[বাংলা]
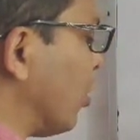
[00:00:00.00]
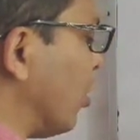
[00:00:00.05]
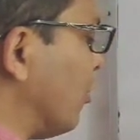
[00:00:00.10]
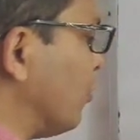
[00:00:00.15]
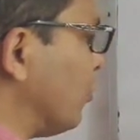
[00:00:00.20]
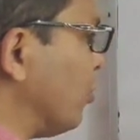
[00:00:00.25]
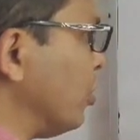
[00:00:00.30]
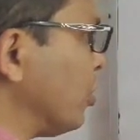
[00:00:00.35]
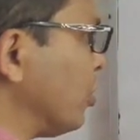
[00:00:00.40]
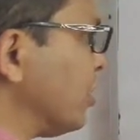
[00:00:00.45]

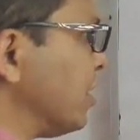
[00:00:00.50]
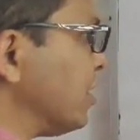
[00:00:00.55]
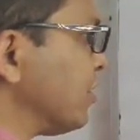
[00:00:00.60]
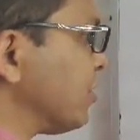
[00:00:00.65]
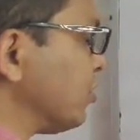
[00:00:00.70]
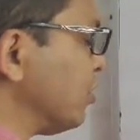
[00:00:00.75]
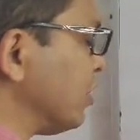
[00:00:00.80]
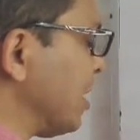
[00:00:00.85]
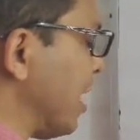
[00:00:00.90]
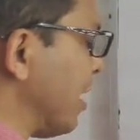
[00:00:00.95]
লম্বকে
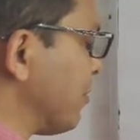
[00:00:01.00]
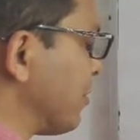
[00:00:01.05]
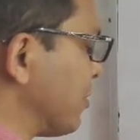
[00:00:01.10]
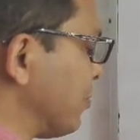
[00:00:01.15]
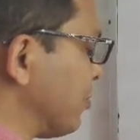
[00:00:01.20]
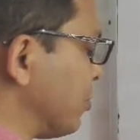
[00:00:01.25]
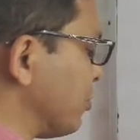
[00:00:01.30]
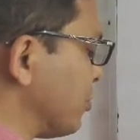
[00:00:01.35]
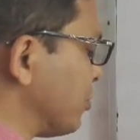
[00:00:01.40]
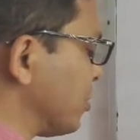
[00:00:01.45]
যদি আমি
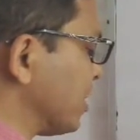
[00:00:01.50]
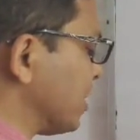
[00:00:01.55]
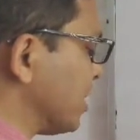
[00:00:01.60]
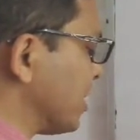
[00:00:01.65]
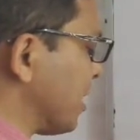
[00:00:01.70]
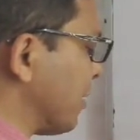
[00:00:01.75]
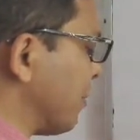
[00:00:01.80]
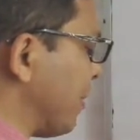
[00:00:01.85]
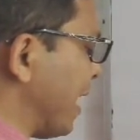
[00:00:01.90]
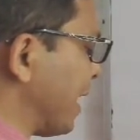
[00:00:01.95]
ভূমি
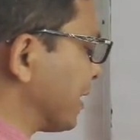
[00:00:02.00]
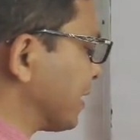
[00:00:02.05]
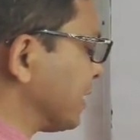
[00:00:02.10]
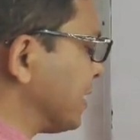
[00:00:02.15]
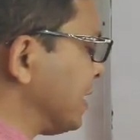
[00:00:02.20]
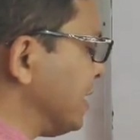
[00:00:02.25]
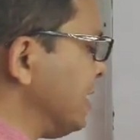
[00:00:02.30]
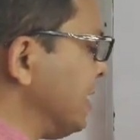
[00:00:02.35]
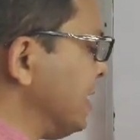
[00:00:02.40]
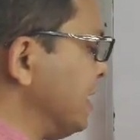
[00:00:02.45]
দিয়ে বাদ
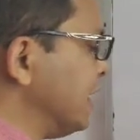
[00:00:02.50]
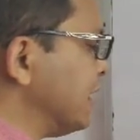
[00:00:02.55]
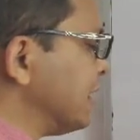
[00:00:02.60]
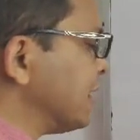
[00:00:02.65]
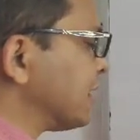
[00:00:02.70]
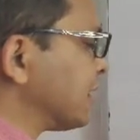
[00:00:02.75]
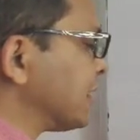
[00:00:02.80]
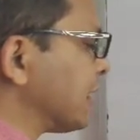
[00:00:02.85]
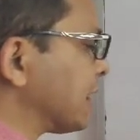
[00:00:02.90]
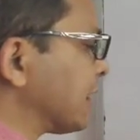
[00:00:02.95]
দিই
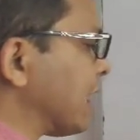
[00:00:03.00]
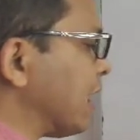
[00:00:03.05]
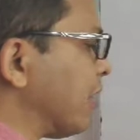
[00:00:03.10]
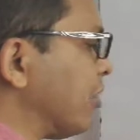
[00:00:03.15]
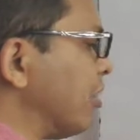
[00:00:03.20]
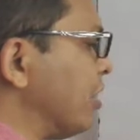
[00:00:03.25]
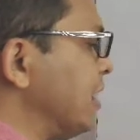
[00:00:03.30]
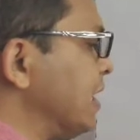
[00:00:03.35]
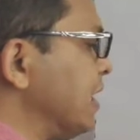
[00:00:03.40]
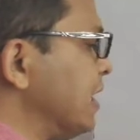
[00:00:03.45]
যেটা
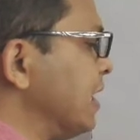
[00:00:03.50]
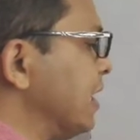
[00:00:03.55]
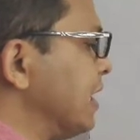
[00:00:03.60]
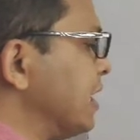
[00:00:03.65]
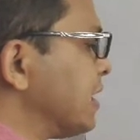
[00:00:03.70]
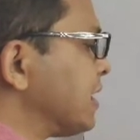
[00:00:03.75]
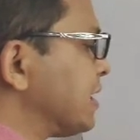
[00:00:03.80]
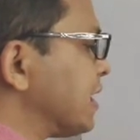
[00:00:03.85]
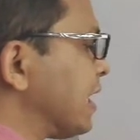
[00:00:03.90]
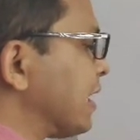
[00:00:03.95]
হয়
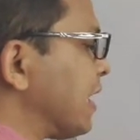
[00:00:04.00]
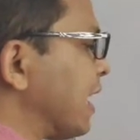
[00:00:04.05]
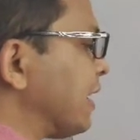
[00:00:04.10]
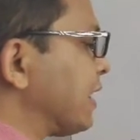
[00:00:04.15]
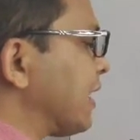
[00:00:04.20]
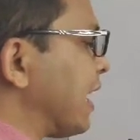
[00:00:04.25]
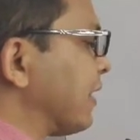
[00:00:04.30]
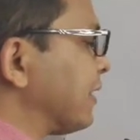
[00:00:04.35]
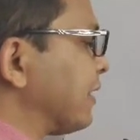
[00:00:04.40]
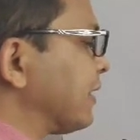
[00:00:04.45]
সেটা
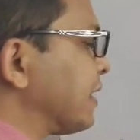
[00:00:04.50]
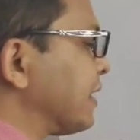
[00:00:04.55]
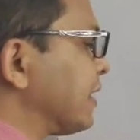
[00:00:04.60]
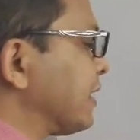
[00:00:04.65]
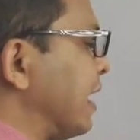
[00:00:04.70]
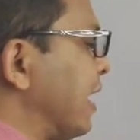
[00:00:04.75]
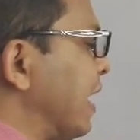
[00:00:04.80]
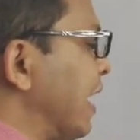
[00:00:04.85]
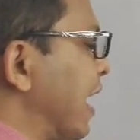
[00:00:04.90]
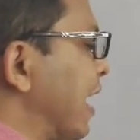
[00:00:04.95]

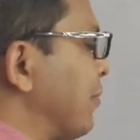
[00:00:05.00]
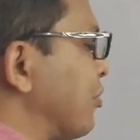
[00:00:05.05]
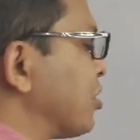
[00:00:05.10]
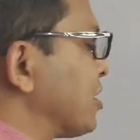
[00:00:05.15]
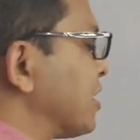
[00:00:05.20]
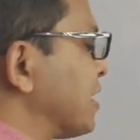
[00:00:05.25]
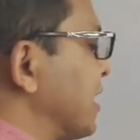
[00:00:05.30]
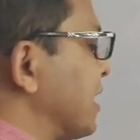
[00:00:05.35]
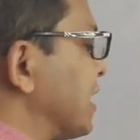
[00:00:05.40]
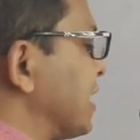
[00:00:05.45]
ট্যান্তিতা এবং
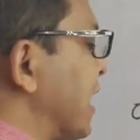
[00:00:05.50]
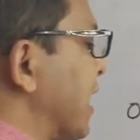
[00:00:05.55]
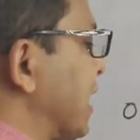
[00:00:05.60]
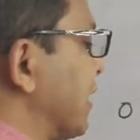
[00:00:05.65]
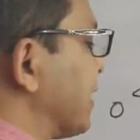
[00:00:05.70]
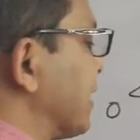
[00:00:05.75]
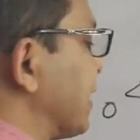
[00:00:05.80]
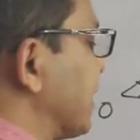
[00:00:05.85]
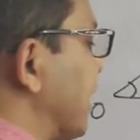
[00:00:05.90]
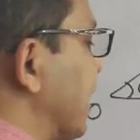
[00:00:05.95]
সেই
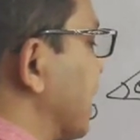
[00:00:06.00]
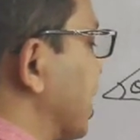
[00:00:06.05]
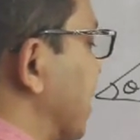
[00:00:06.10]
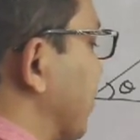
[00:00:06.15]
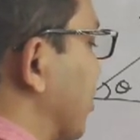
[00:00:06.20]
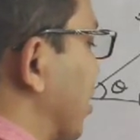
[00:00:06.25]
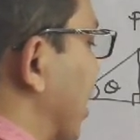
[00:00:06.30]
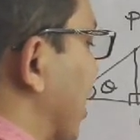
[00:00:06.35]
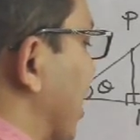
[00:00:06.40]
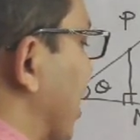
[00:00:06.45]
ট্যান্তিতাকে
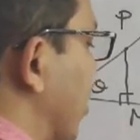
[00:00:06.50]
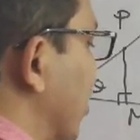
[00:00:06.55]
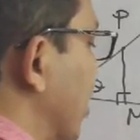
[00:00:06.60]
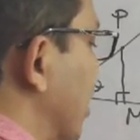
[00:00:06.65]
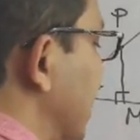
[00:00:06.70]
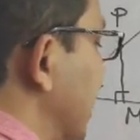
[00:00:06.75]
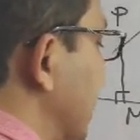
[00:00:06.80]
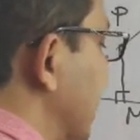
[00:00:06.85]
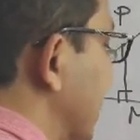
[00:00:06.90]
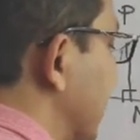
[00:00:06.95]
বলা
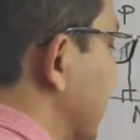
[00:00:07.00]
হয়